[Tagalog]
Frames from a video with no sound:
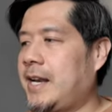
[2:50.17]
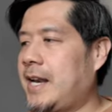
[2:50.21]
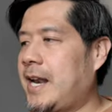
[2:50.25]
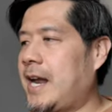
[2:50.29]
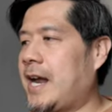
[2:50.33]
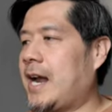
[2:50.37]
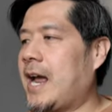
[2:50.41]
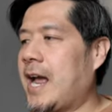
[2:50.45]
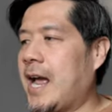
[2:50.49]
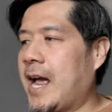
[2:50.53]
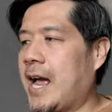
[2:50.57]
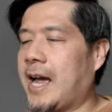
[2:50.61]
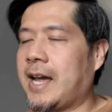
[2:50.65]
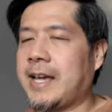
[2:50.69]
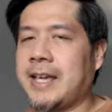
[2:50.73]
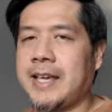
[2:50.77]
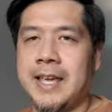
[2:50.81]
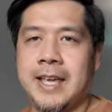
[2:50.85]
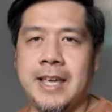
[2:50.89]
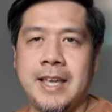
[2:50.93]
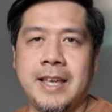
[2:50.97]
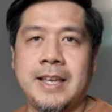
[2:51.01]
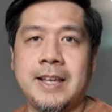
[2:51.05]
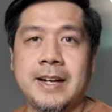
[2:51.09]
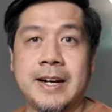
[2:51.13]
ng
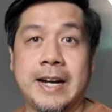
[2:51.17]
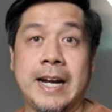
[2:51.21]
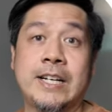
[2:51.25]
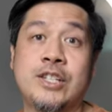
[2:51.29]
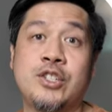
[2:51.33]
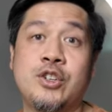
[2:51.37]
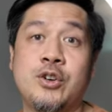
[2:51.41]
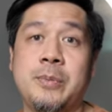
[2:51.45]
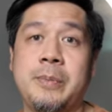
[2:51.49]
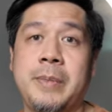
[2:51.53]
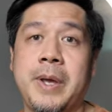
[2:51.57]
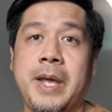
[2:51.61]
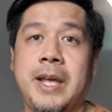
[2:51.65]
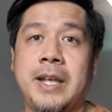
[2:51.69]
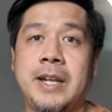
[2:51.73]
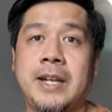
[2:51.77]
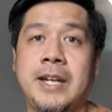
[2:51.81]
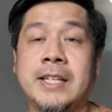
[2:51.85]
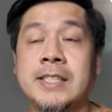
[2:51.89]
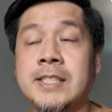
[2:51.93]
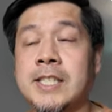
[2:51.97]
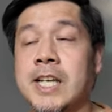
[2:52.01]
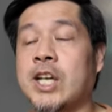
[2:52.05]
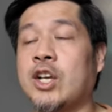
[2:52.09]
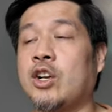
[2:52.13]
aking resume
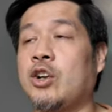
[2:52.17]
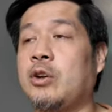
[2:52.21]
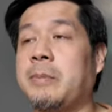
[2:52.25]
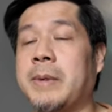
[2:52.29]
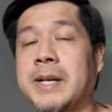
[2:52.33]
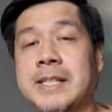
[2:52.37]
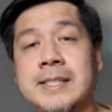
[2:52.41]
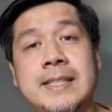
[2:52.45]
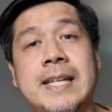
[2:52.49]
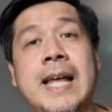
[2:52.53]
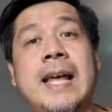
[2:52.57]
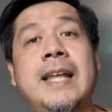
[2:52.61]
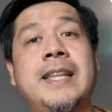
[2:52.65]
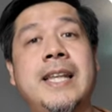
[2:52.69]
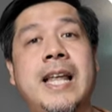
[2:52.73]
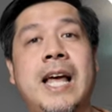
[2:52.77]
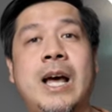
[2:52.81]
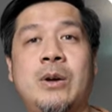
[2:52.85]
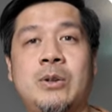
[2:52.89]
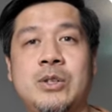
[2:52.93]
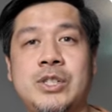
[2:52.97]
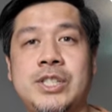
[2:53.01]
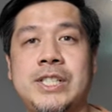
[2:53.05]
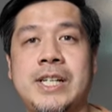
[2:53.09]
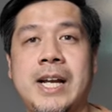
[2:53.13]
nang sa ganun mag-stand
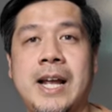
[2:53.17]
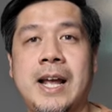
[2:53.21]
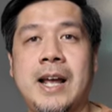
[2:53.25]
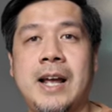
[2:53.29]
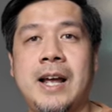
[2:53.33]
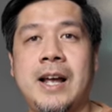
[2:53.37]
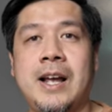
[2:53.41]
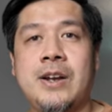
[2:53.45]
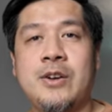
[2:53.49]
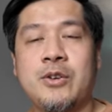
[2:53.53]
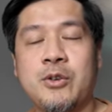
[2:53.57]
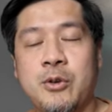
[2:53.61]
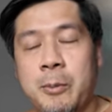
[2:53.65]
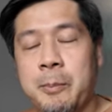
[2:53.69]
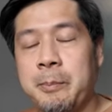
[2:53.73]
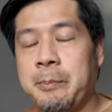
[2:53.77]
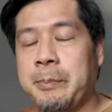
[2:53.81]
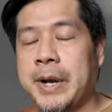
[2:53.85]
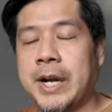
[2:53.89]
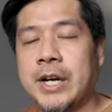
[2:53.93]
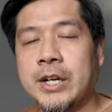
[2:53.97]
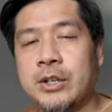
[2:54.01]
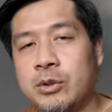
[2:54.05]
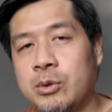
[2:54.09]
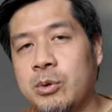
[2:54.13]
out siya
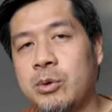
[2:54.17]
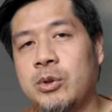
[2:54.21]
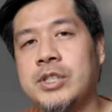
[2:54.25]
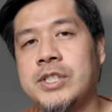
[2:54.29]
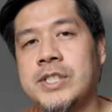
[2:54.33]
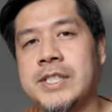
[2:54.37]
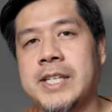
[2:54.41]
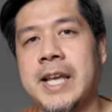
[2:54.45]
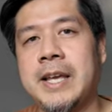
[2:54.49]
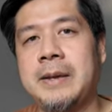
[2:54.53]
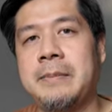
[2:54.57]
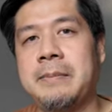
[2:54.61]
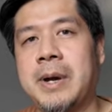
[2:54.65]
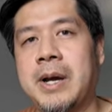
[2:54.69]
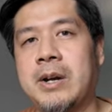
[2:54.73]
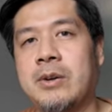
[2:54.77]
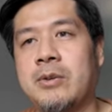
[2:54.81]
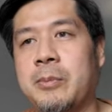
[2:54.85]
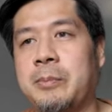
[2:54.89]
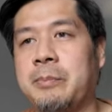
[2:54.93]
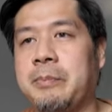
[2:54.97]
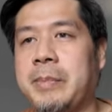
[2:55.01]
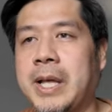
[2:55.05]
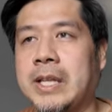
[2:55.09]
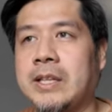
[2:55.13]
compared doon sa ibang
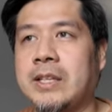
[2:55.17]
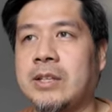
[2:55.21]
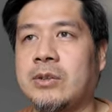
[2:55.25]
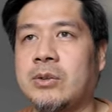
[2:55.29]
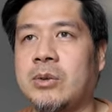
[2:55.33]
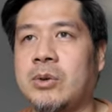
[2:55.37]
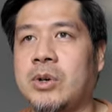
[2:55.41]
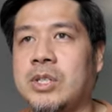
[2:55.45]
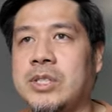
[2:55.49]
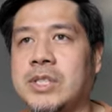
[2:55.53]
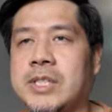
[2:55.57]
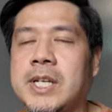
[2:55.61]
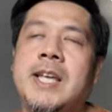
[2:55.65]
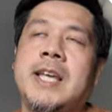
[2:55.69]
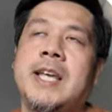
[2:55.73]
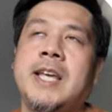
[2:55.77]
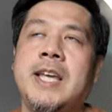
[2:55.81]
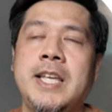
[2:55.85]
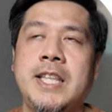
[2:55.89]
competitors.